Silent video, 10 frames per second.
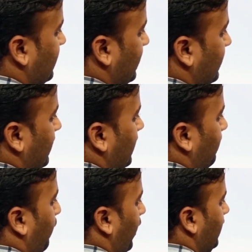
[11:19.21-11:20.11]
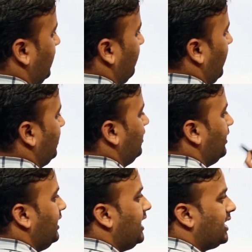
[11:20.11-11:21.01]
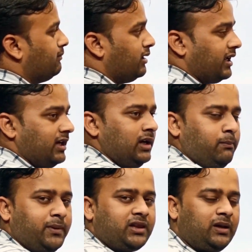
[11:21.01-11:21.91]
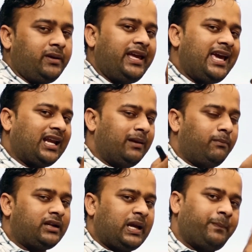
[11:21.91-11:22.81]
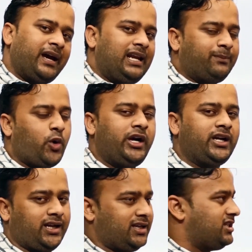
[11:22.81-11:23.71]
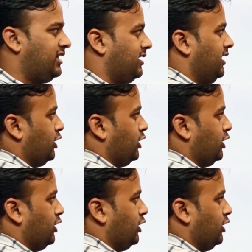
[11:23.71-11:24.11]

कितने हैं पॉइंट के बाद एक नंबर है मतलब एक नंबर के पहले पॉइंट आना चाहिए